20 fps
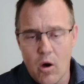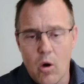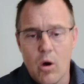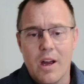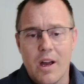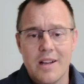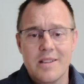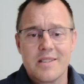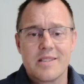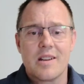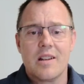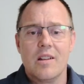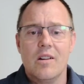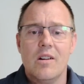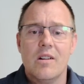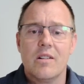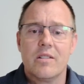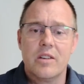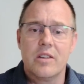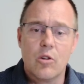auch ganz
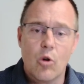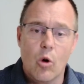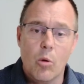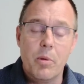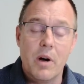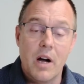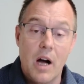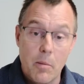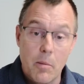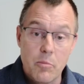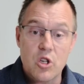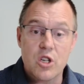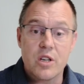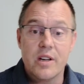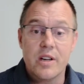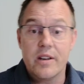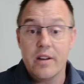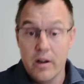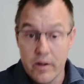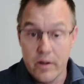klar die Gruppe
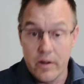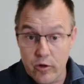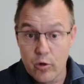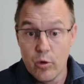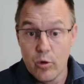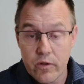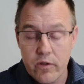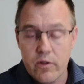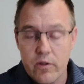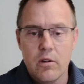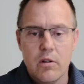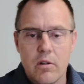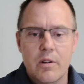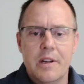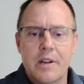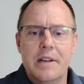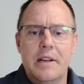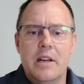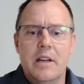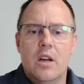Rammstein als Künstler
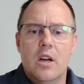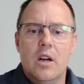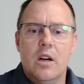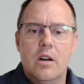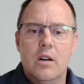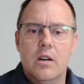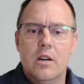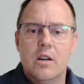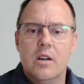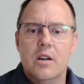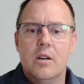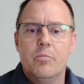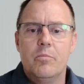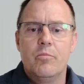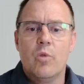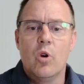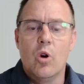äh,